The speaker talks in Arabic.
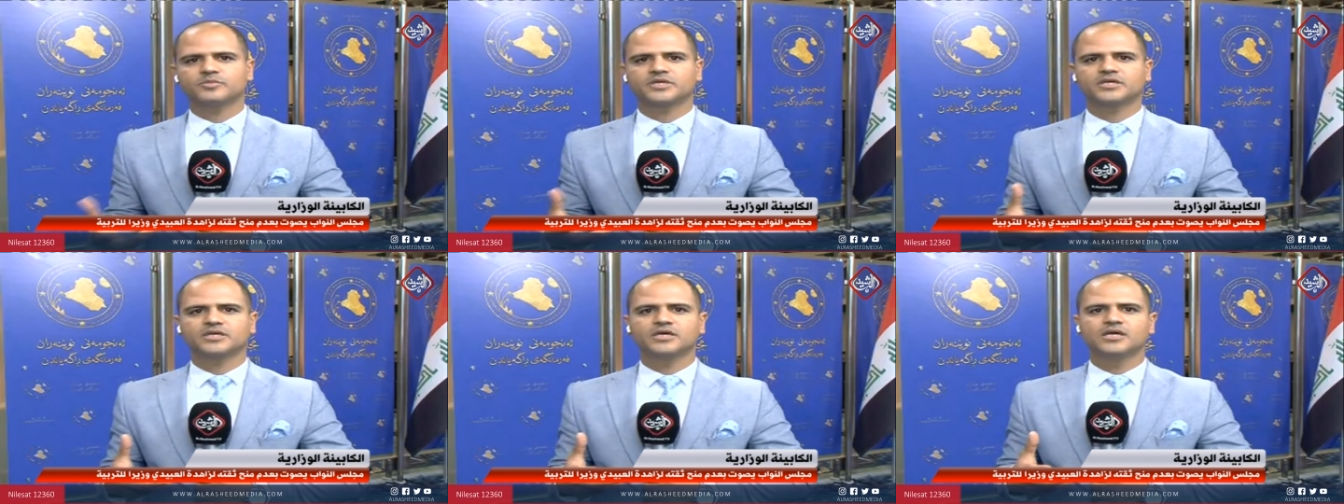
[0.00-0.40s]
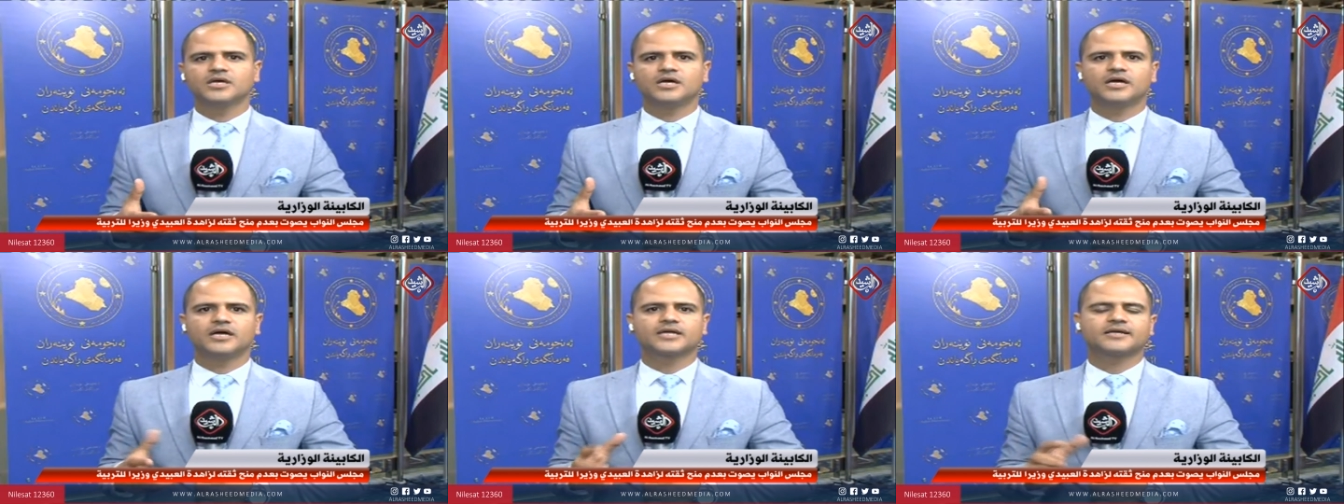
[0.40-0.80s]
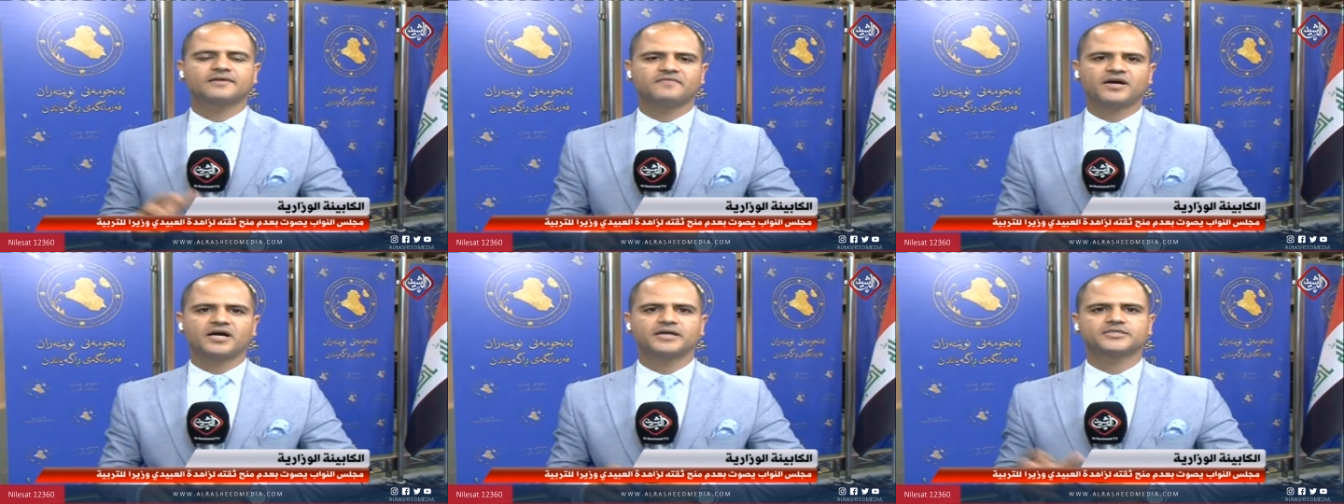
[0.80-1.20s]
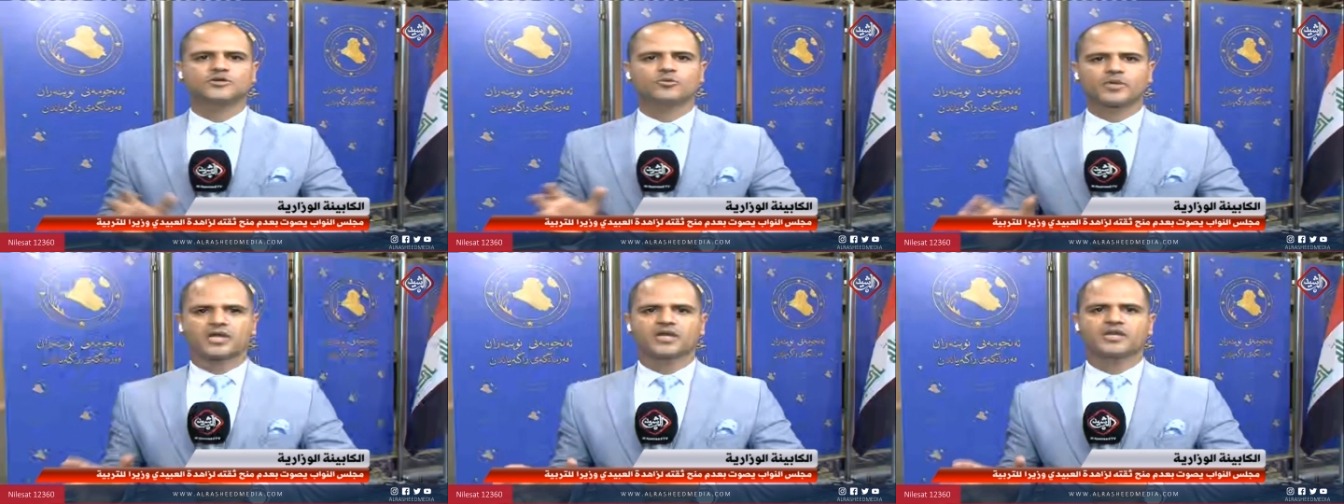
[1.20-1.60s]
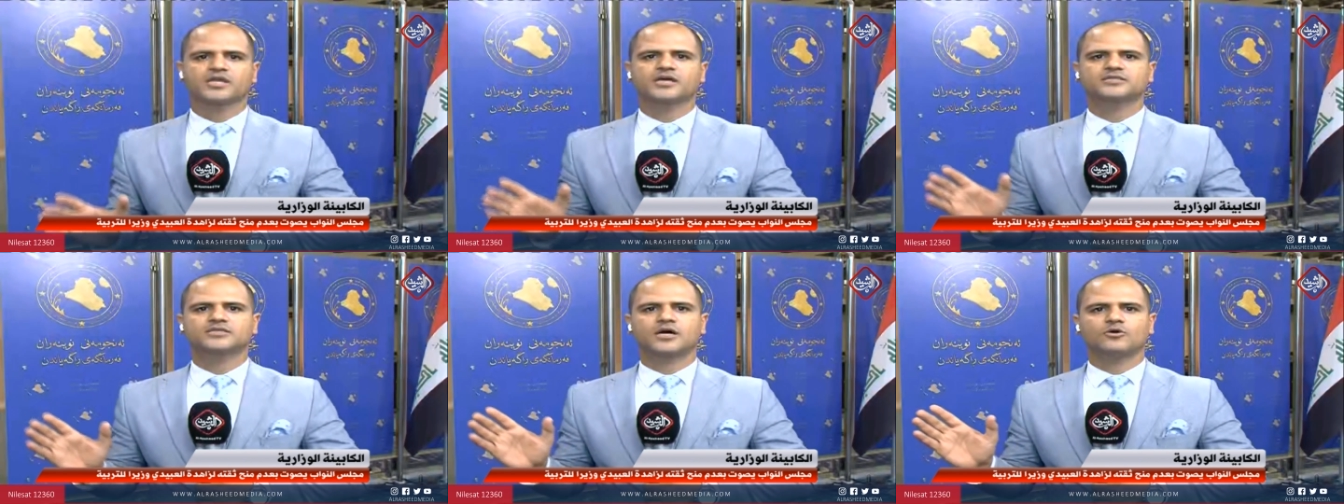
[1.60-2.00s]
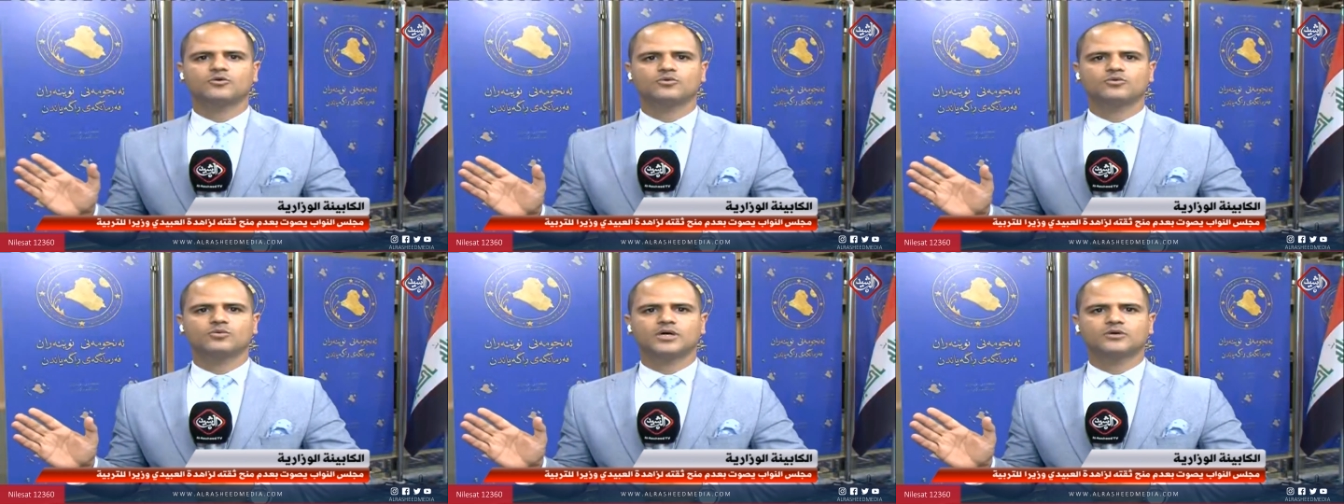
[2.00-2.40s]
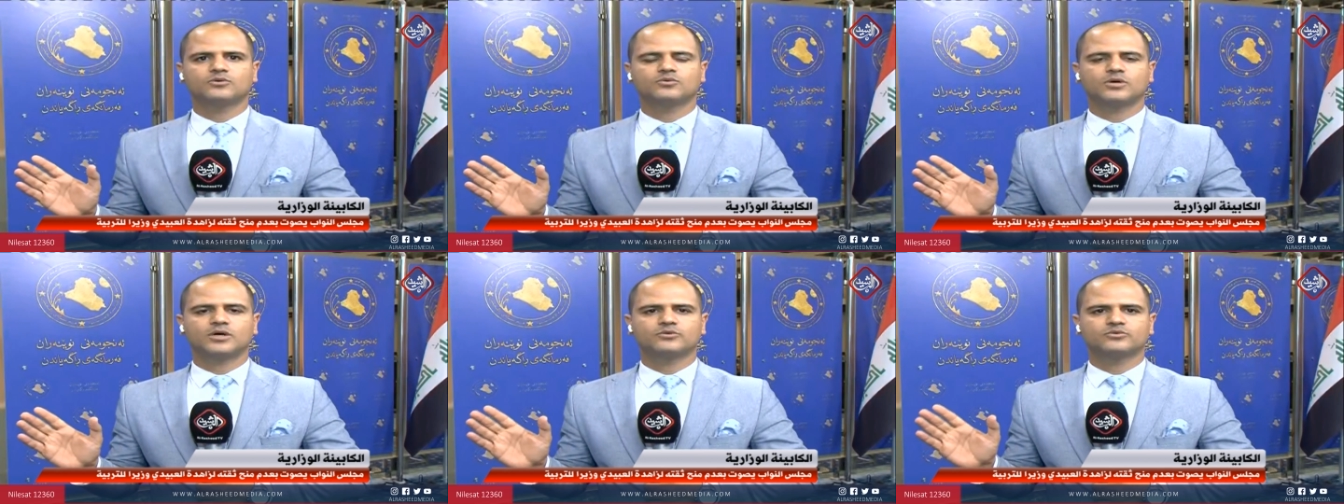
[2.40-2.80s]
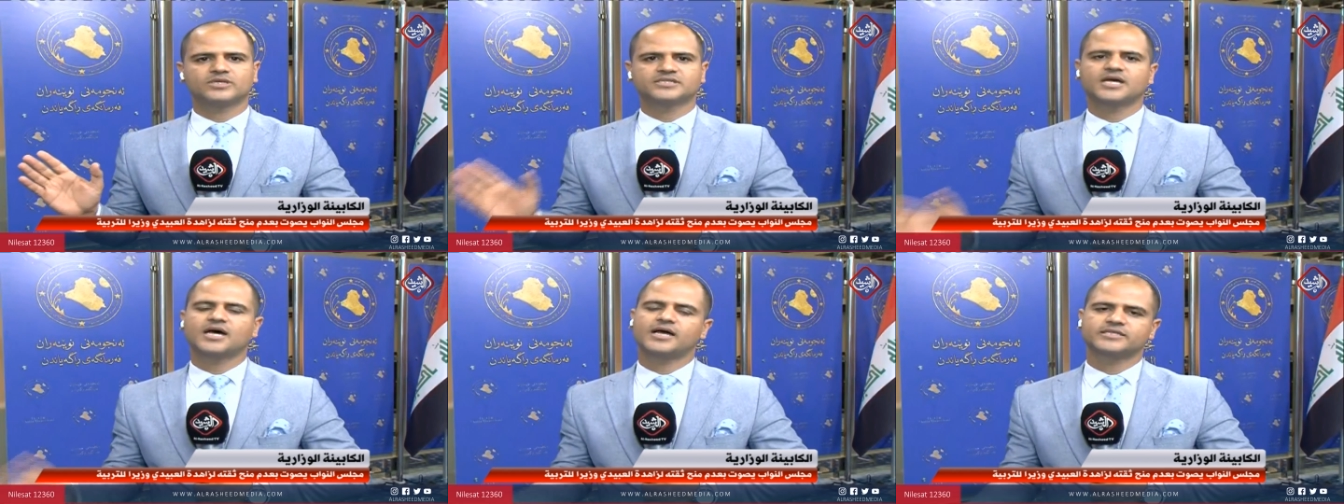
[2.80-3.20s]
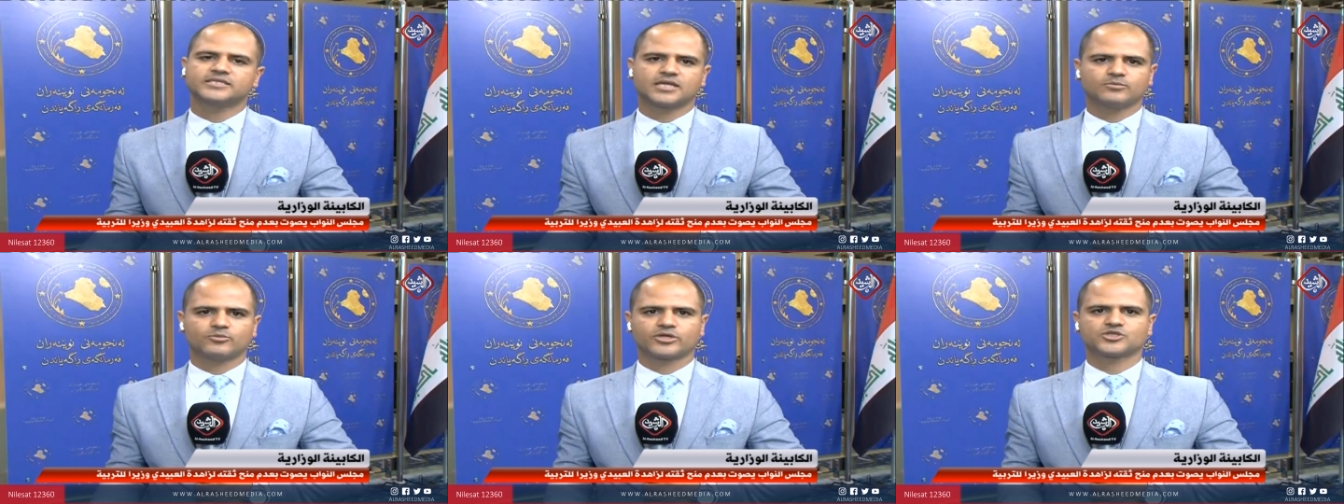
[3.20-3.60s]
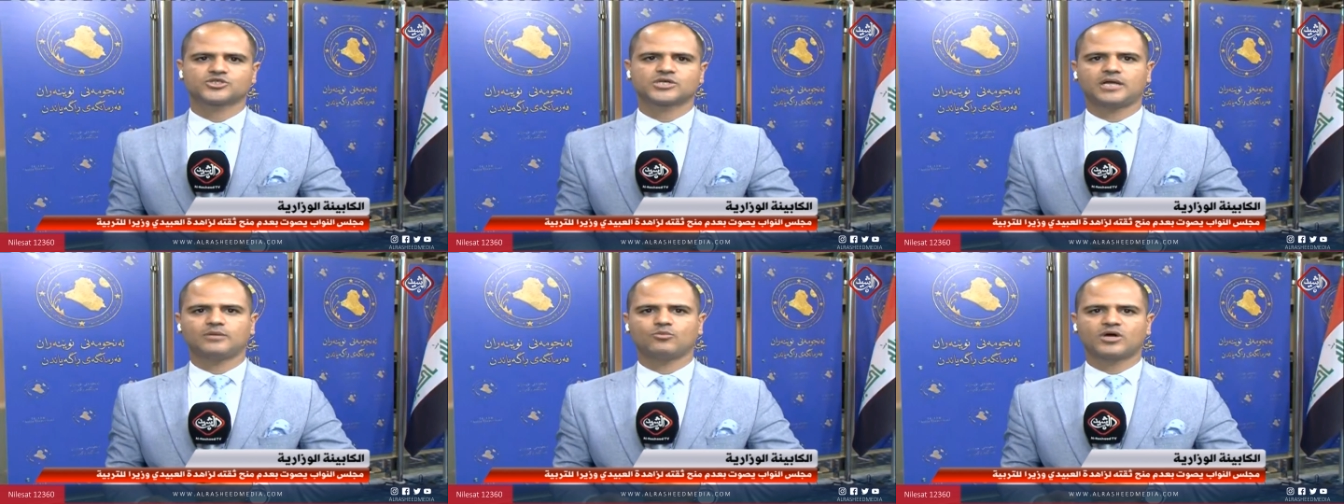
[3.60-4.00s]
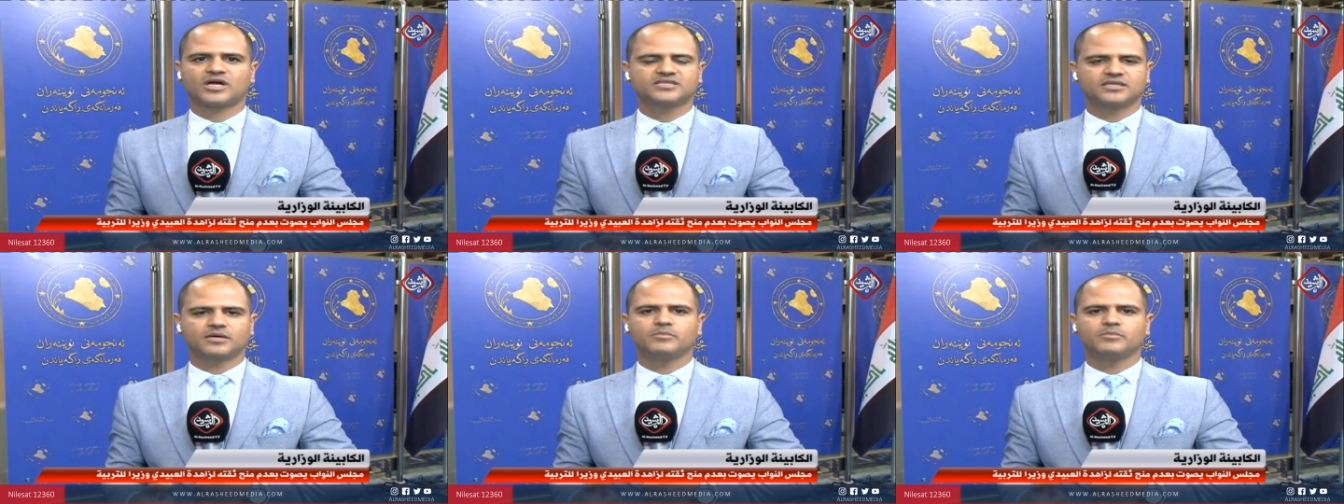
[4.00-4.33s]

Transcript: بكفاءه او مهنيه او او او نزاهه المرشح المقدم